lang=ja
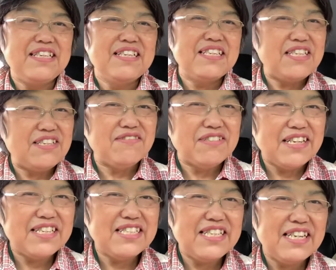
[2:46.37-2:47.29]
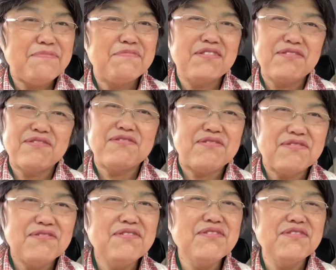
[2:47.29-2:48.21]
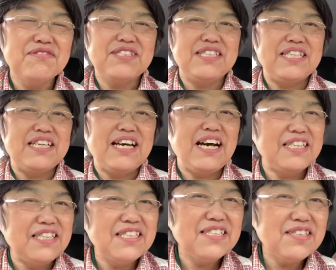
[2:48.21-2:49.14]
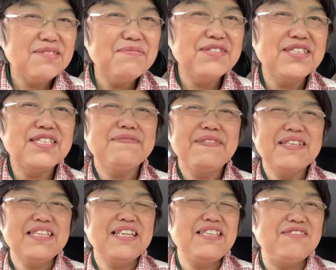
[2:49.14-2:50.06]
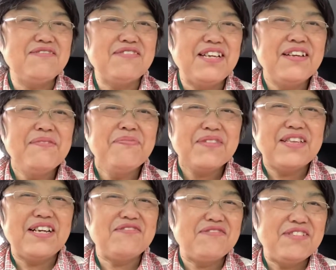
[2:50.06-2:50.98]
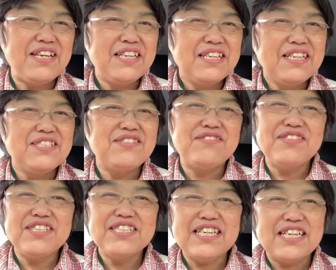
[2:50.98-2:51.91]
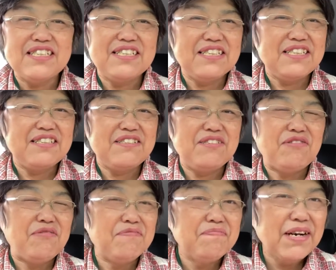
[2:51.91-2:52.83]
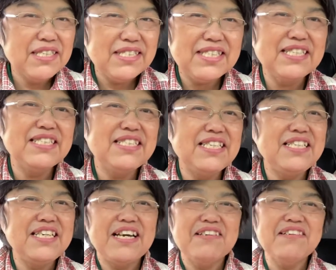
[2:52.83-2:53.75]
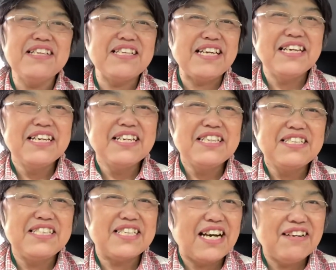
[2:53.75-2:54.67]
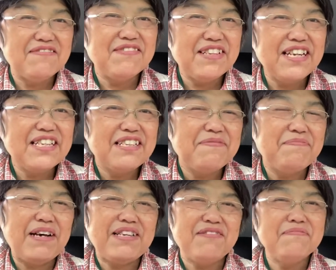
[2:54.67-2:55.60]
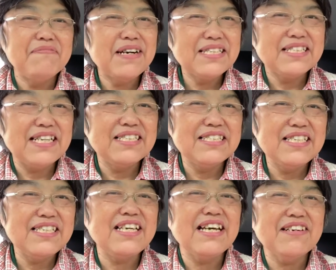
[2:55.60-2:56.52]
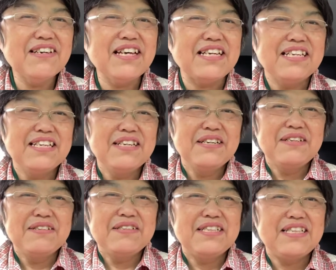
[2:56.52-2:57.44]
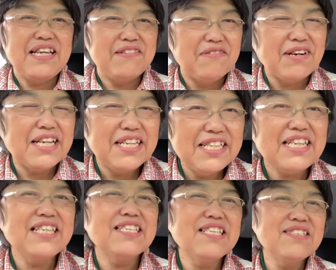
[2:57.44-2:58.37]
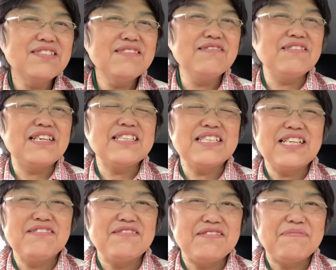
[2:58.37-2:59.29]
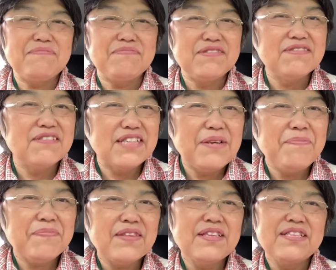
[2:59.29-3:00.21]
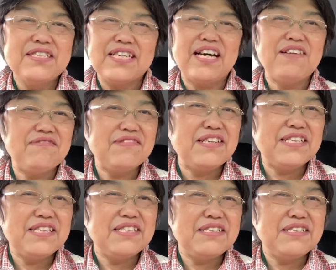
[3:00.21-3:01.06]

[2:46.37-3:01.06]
うにど寝してゴロゴロゴロゴロしてて半日潰してしまったっていうとね、なんとねじゅうにじかんよんまんさんぜんにひゃくえんで、ね、時間をね、まあ、よんまんさんぜんにひゃくえんでお金に換算するとなんですけど、自分のね時間をね